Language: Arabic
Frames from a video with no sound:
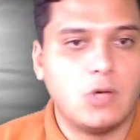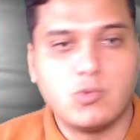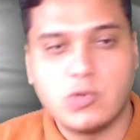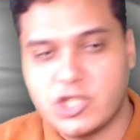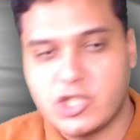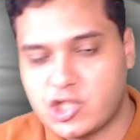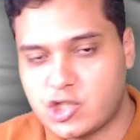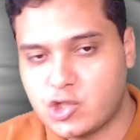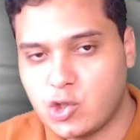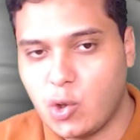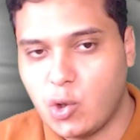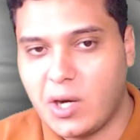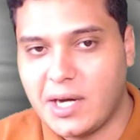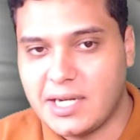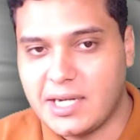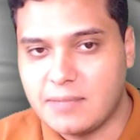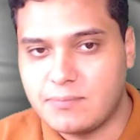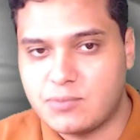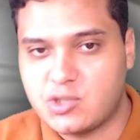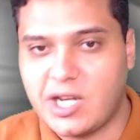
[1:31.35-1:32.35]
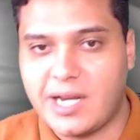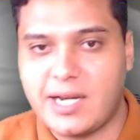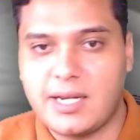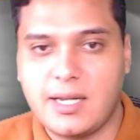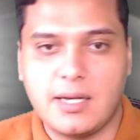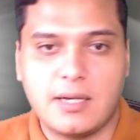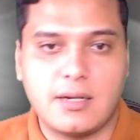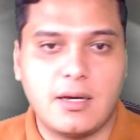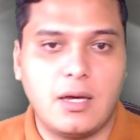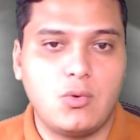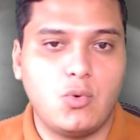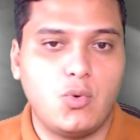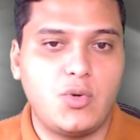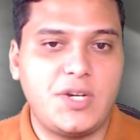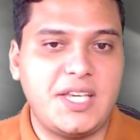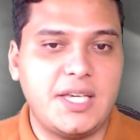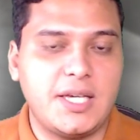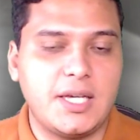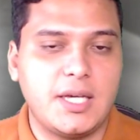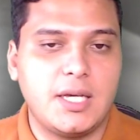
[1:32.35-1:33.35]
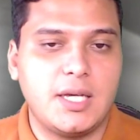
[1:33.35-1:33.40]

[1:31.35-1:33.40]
والشغل بشكل قانوني